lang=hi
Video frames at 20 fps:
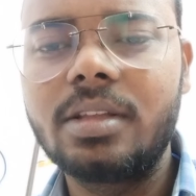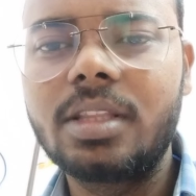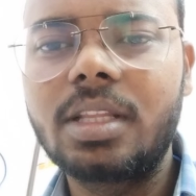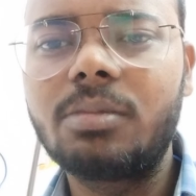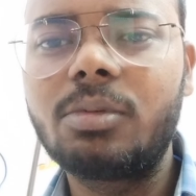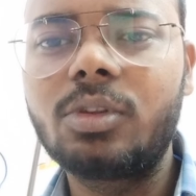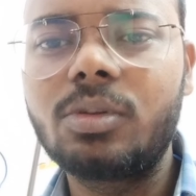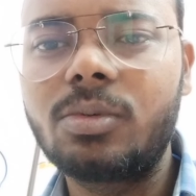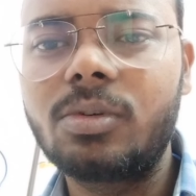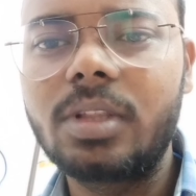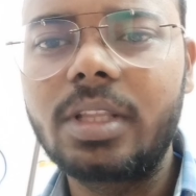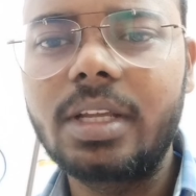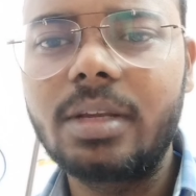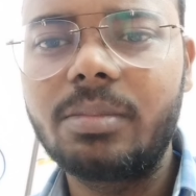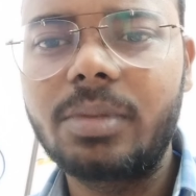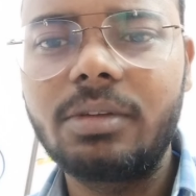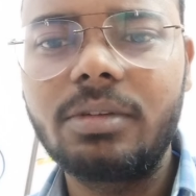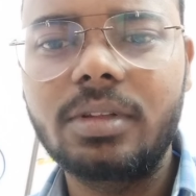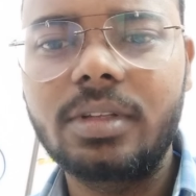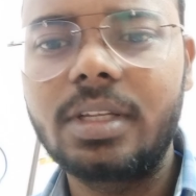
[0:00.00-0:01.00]
तभी तो बोलते
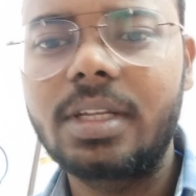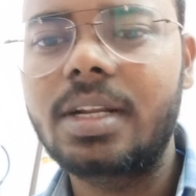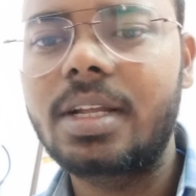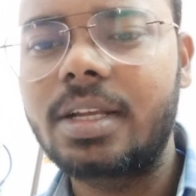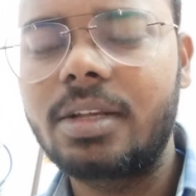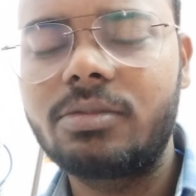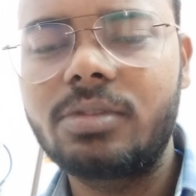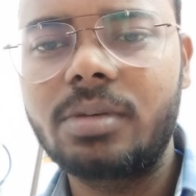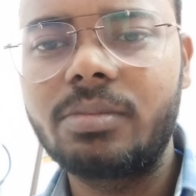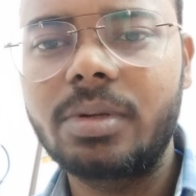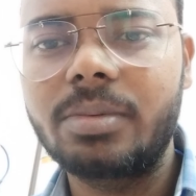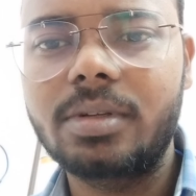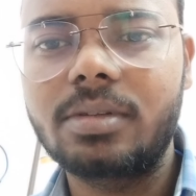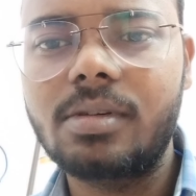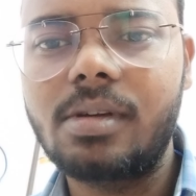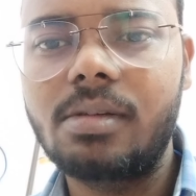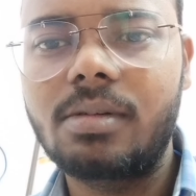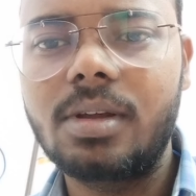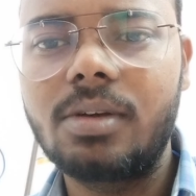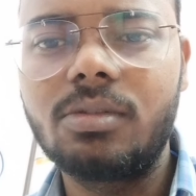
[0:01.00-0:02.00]
हैं प्रीवियस ईयर के क्वेश्चन पेपर
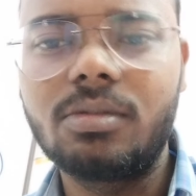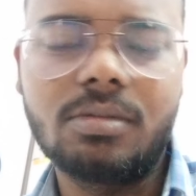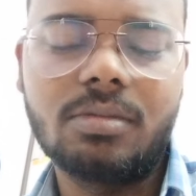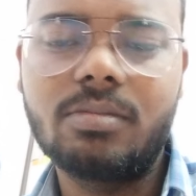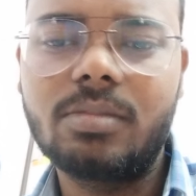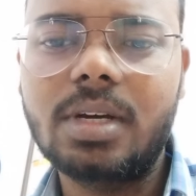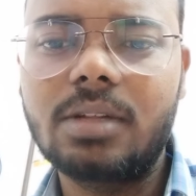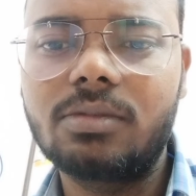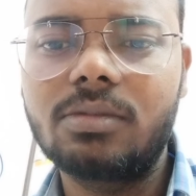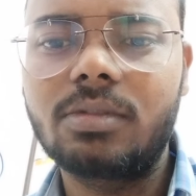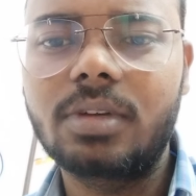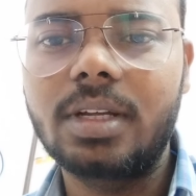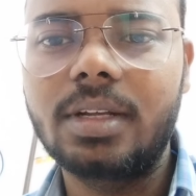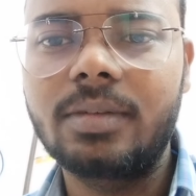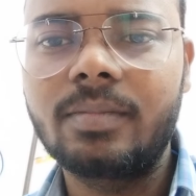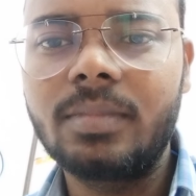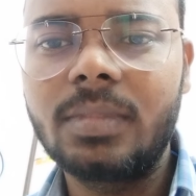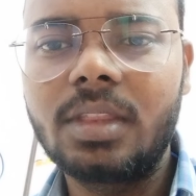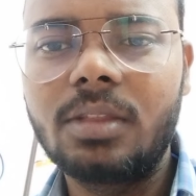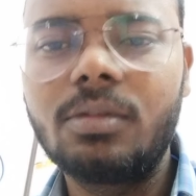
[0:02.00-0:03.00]
सॉल्व कर लो पास हो गए
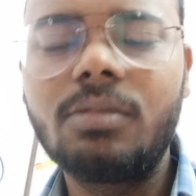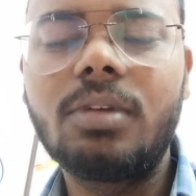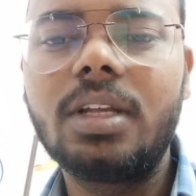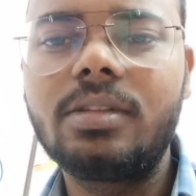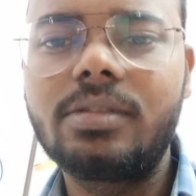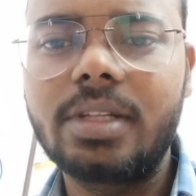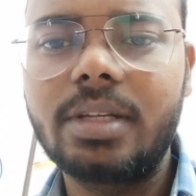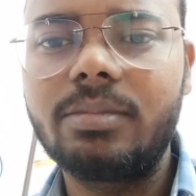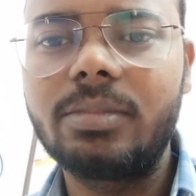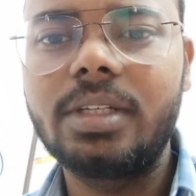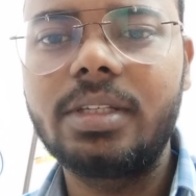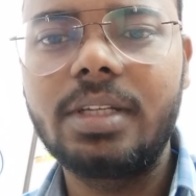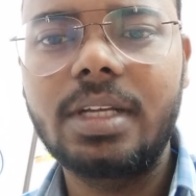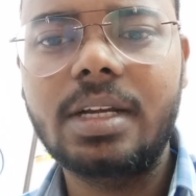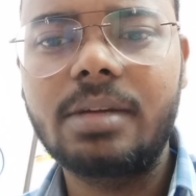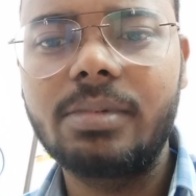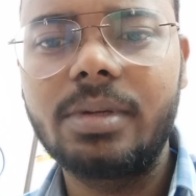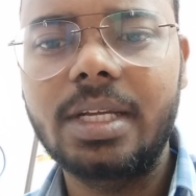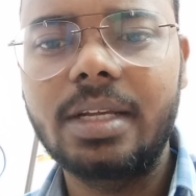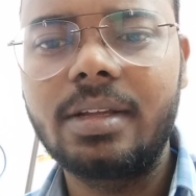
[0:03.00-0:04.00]
तो वही सेम चीज़
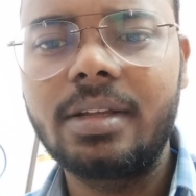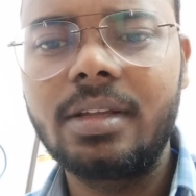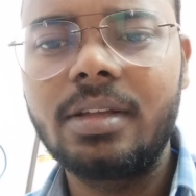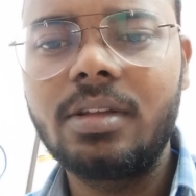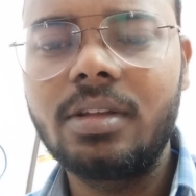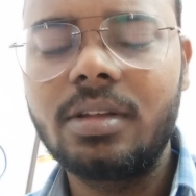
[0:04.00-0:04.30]
यहाँ भी है